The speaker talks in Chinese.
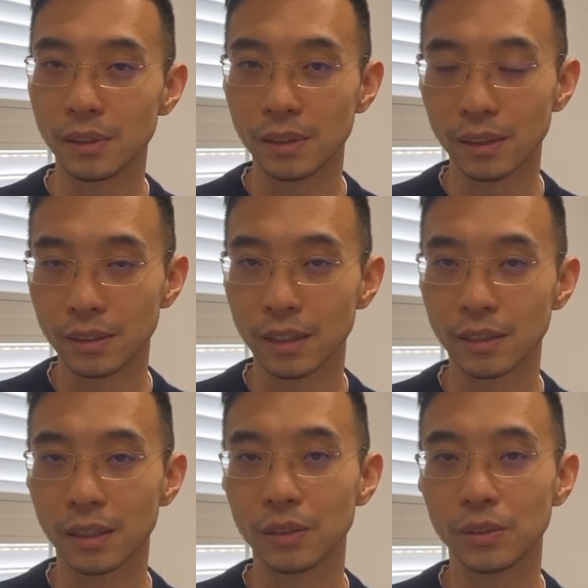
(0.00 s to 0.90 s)
呃，这个
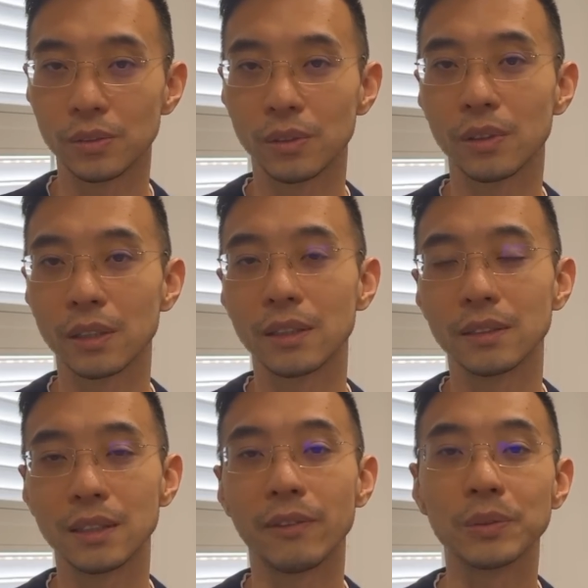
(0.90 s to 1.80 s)
这个就这个这个
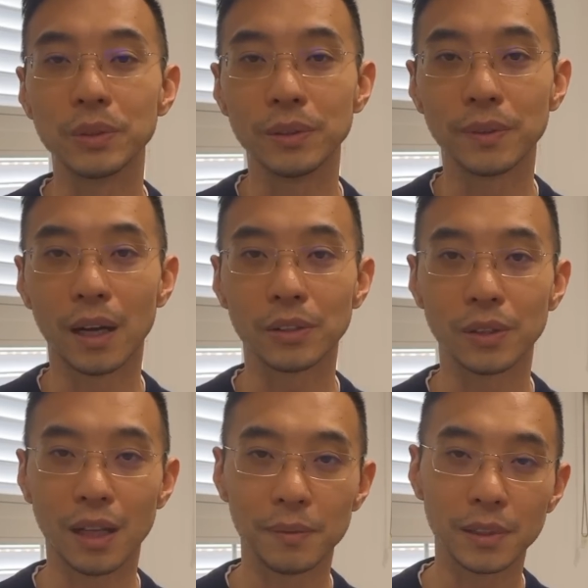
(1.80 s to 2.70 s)
解放军啊，说
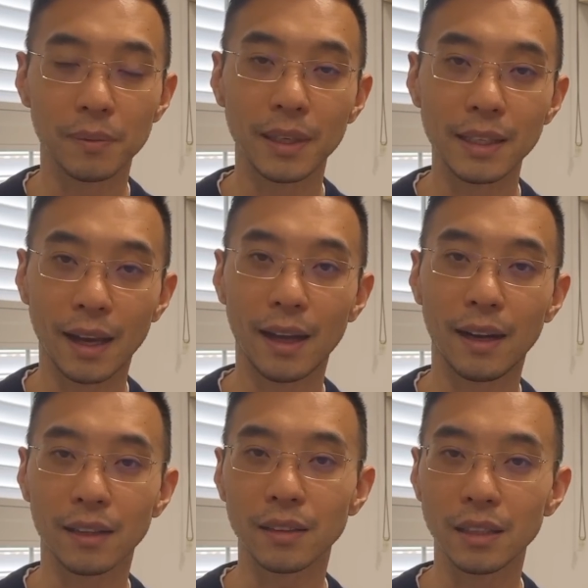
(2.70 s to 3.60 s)
他们特别厉害
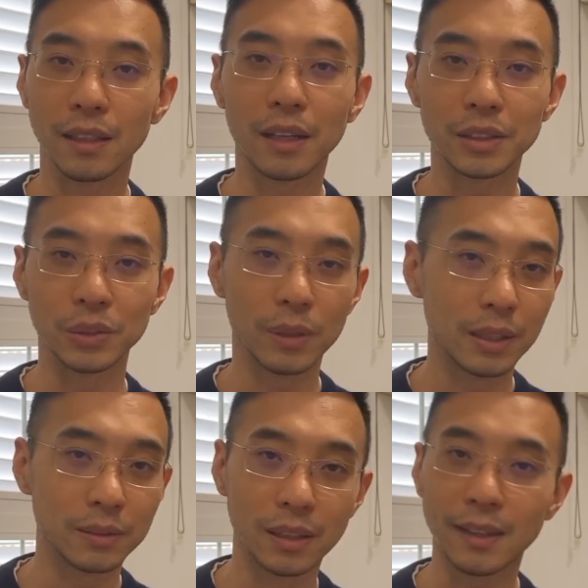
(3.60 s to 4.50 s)
啊，听党指挥
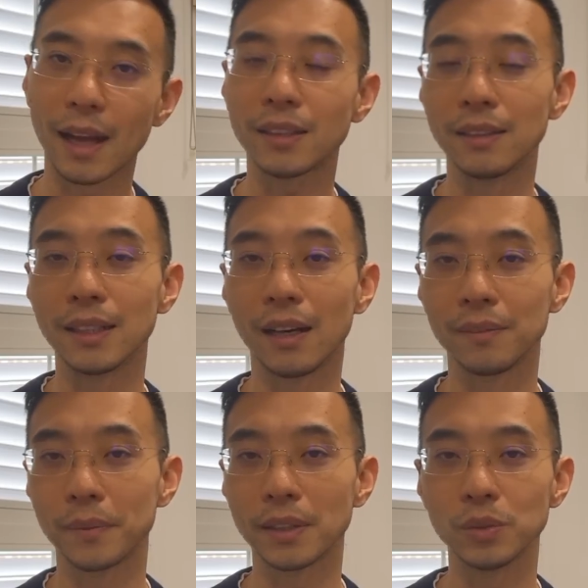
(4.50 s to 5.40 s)
就能打胜仗，
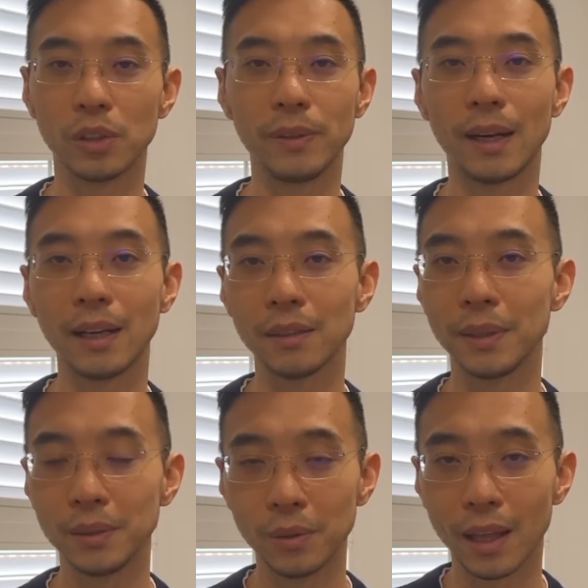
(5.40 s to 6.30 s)
那作风还特别
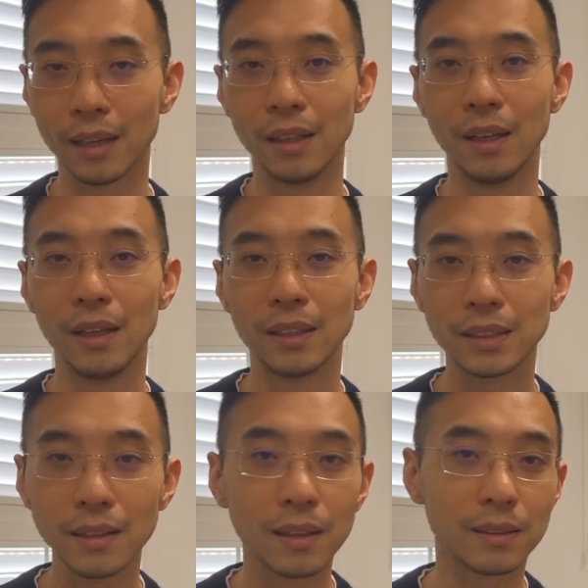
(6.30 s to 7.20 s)
优良，
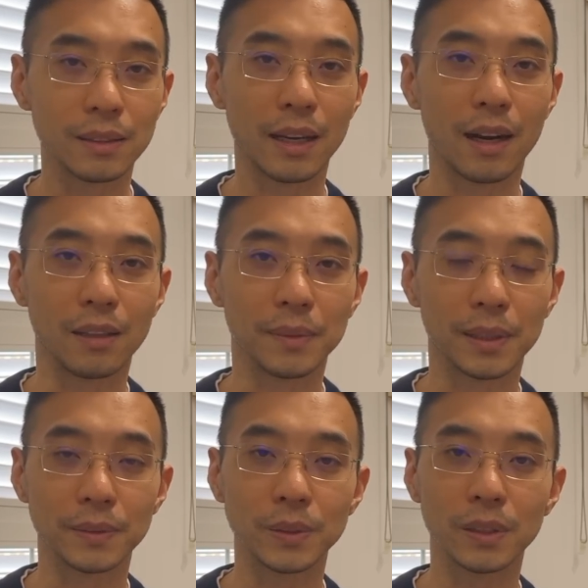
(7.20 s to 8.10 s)
真的是这样吗？
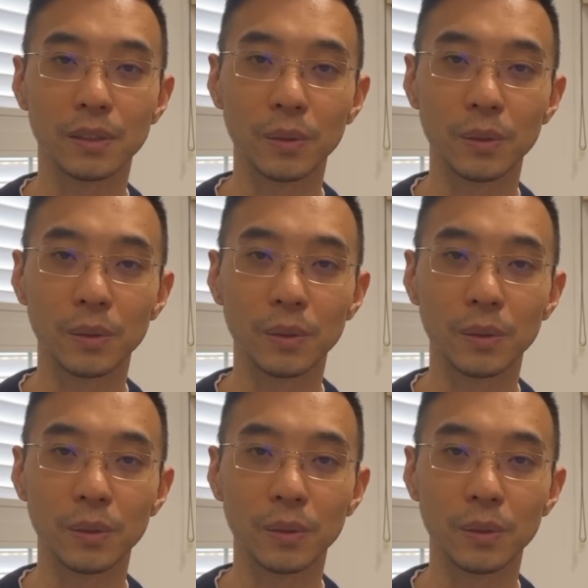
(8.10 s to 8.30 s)
就是